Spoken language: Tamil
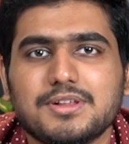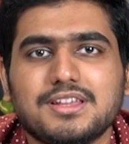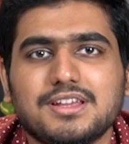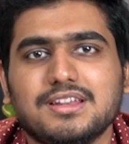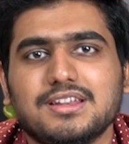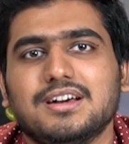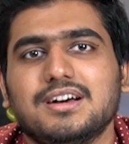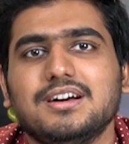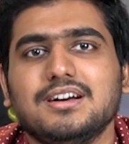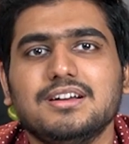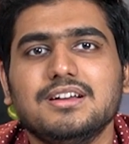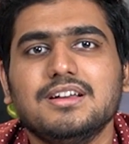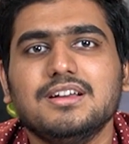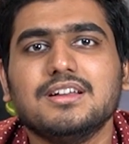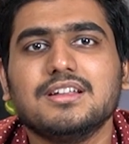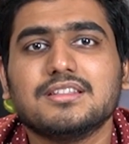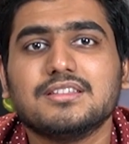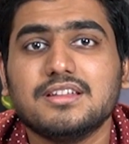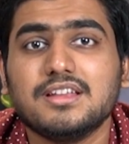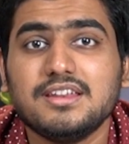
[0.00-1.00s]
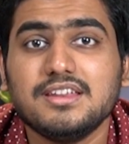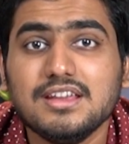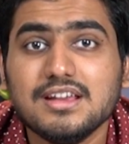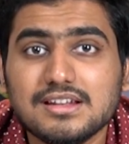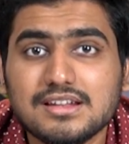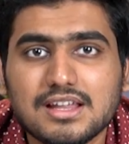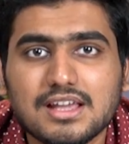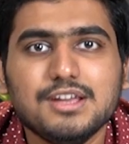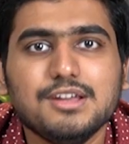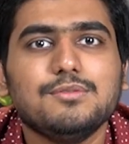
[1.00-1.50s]
பார்த்தீங்கன்னா நிறைய
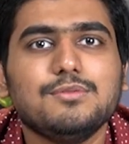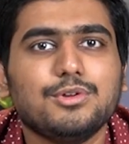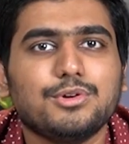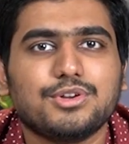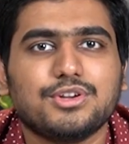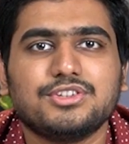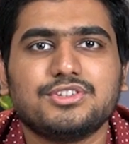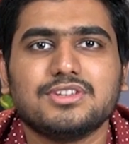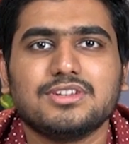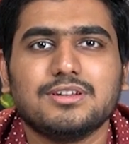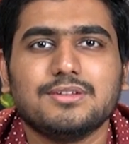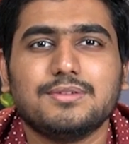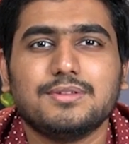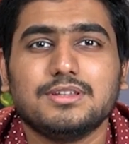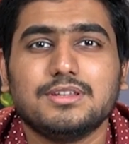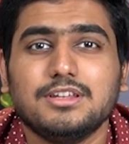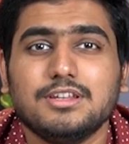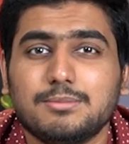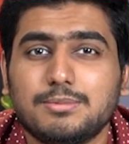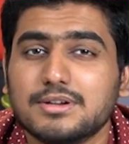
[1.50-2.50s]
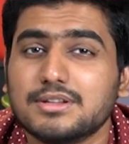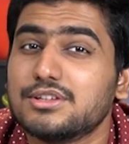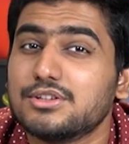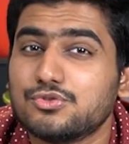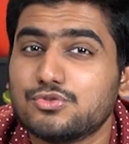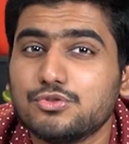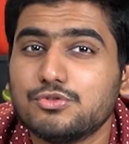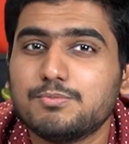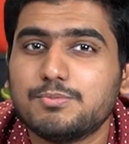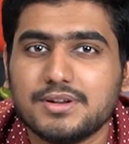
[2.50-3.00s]
லைவ் லொக்கேஷனில் வந்து இந்த படத்தை
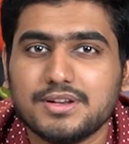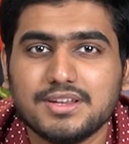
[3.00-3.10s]
ஷூட்